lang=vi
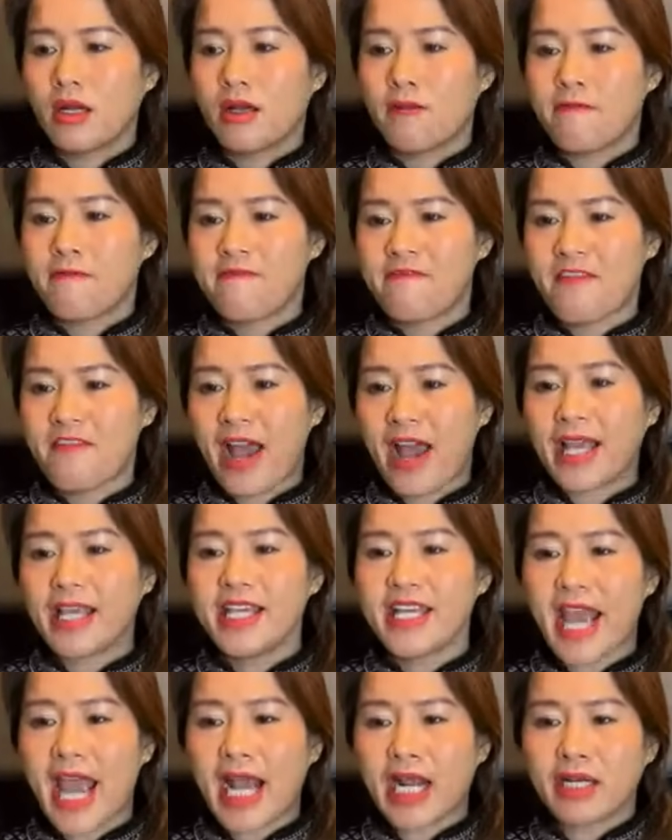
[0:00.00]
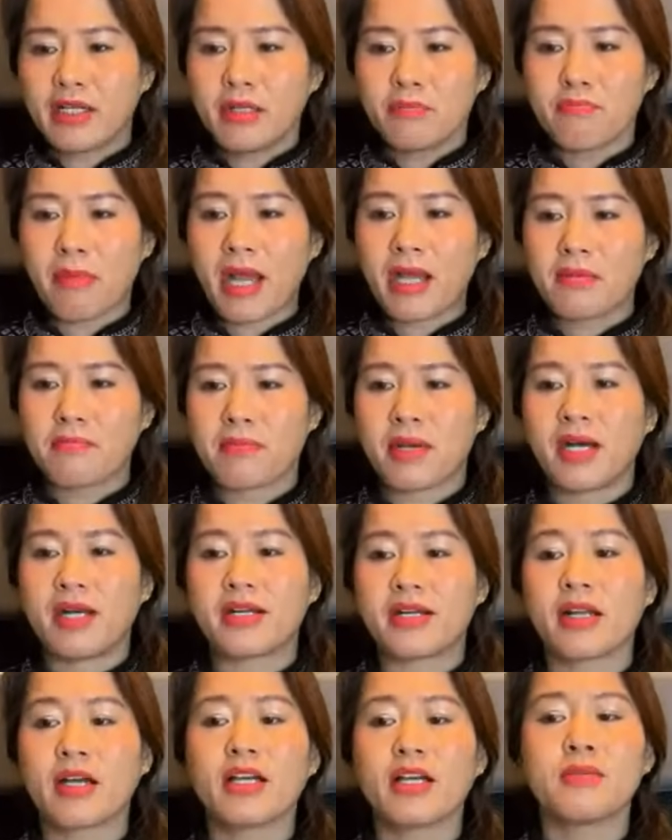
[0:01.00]
Phải gạt nước mắt mà
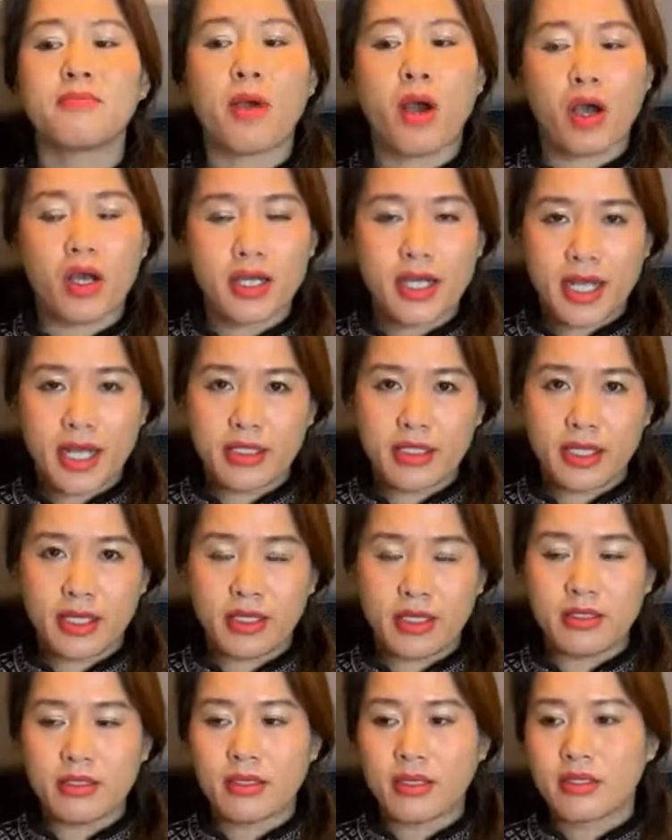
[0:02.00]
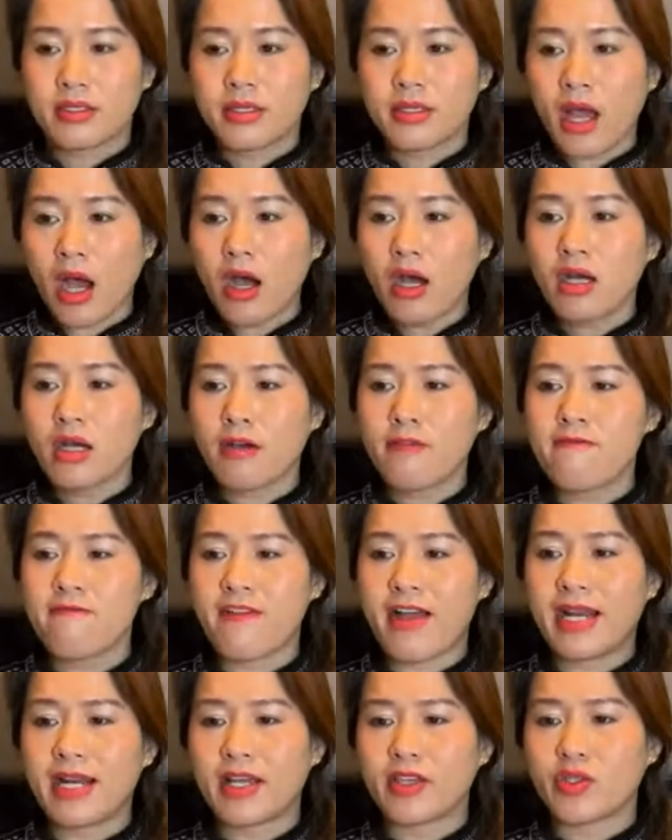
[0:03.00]
rời bỏ kháng chiến, đó không
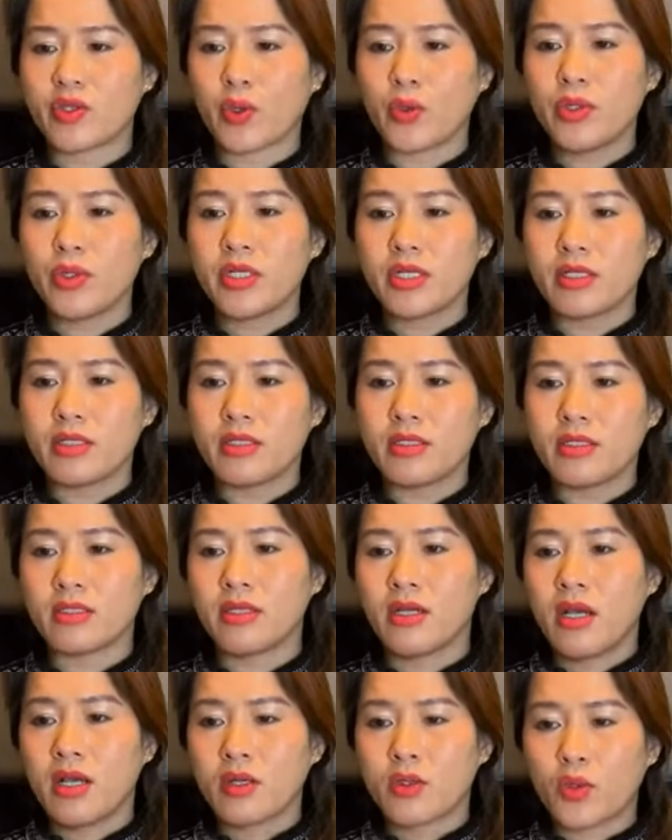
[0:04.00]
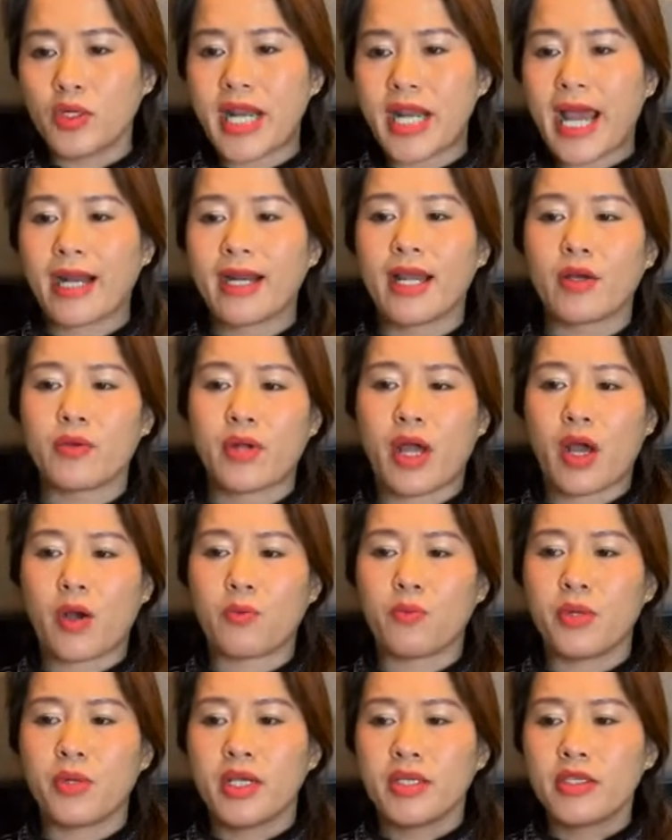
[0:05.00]
phải là chủ trương của đảng lao động,
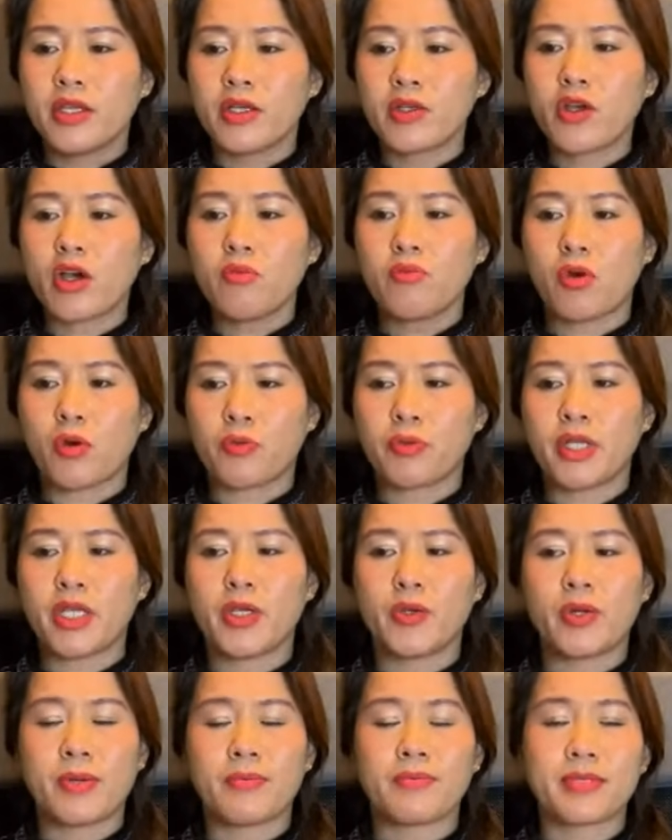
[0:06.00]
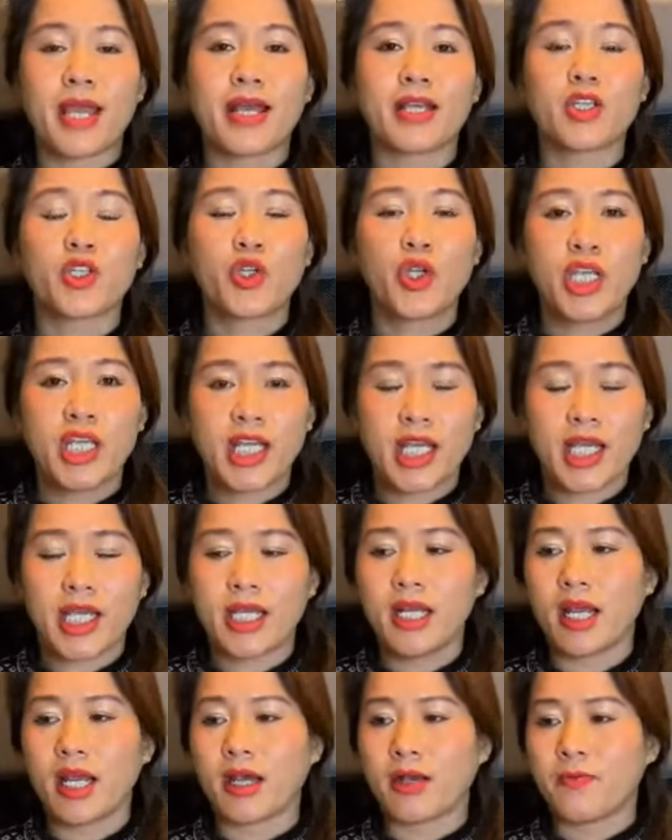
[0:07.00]
nhưng có một điều làm ta suy nghĩ
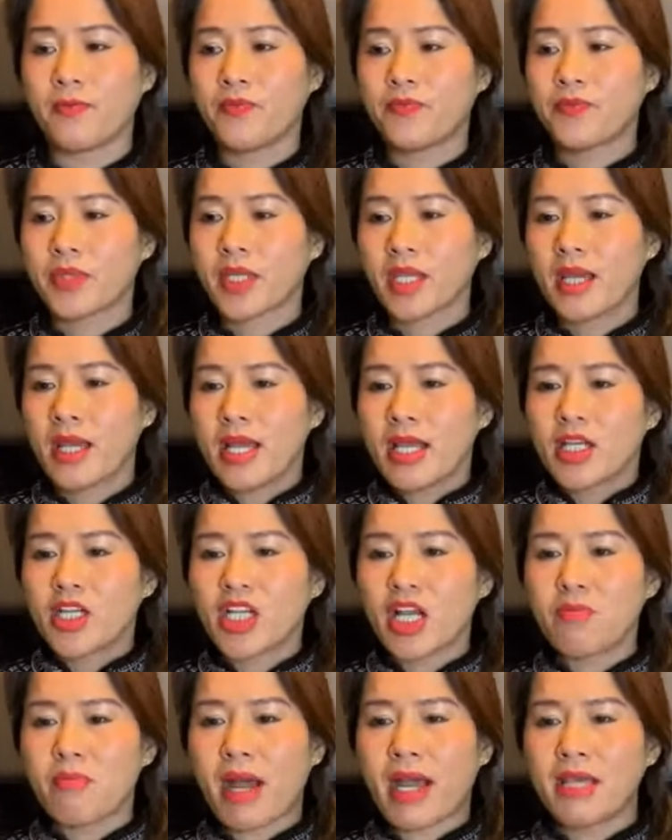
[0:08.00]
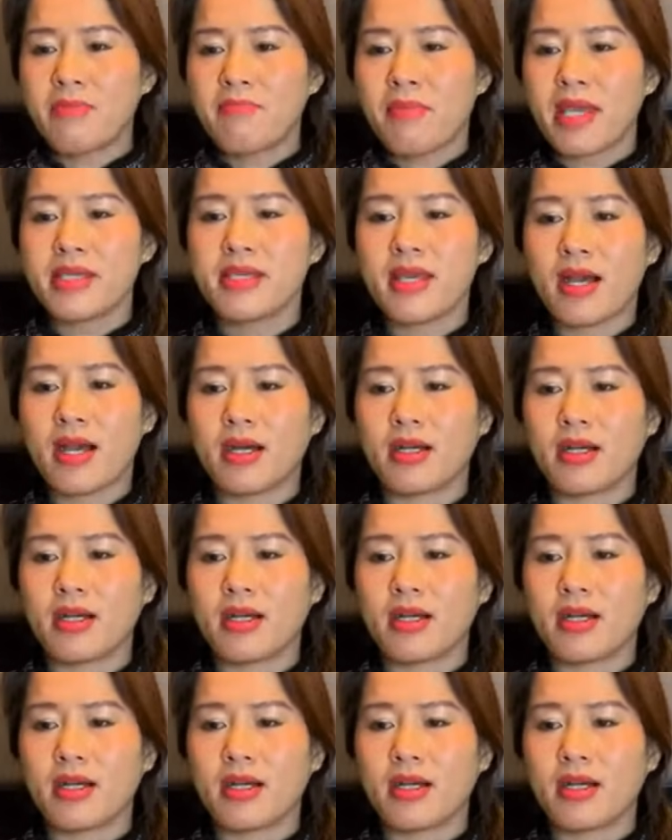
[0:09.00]
là Sao mãi bây giờ